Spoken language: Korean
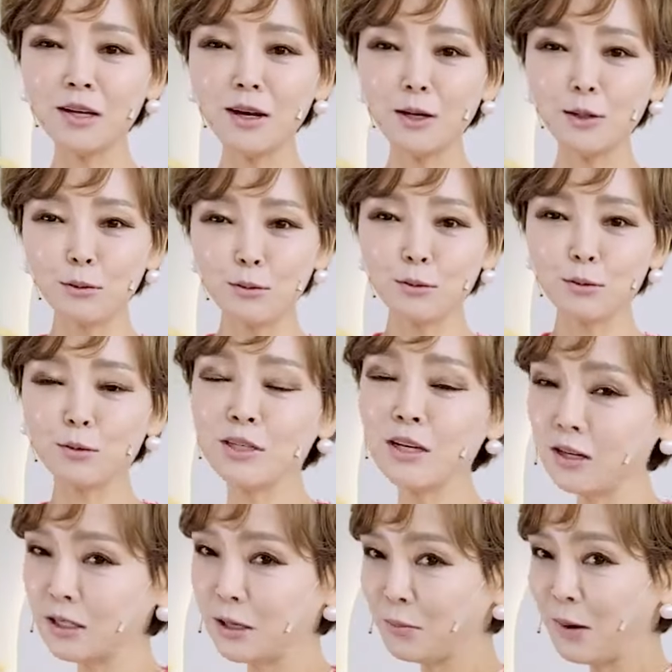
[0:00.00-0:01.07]
색깔도 그렇고
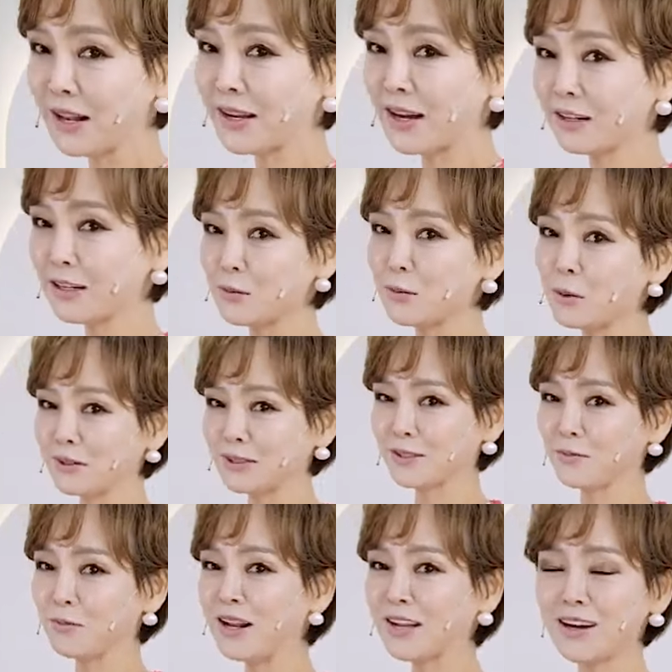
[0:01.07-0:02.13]
제가 그냥 빨강을
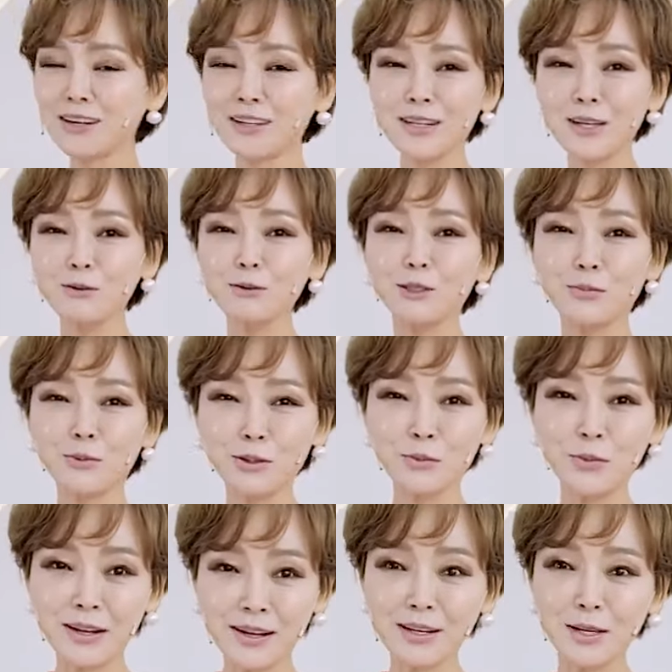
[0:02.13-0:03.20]
입어봤어요. 빨강을 입고 싶어서
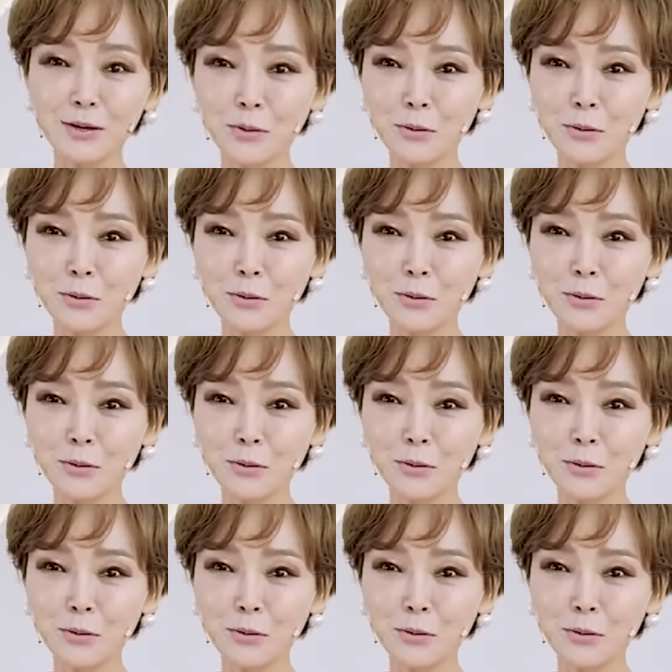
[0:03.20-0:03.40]
빨강을